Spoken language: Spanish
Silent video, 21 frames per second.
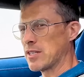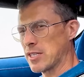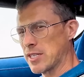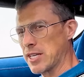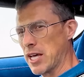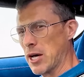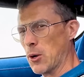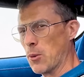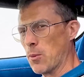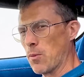
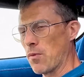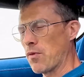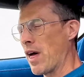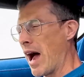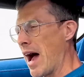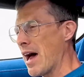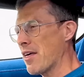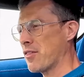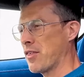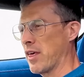Aún así,
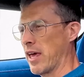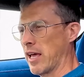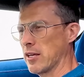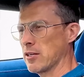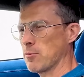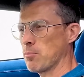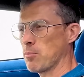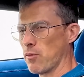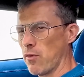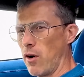esa cosa
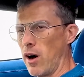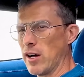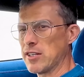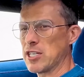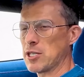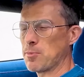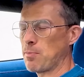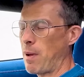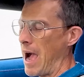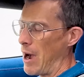provee de su
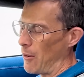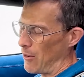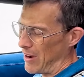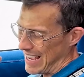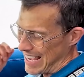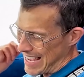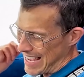potencia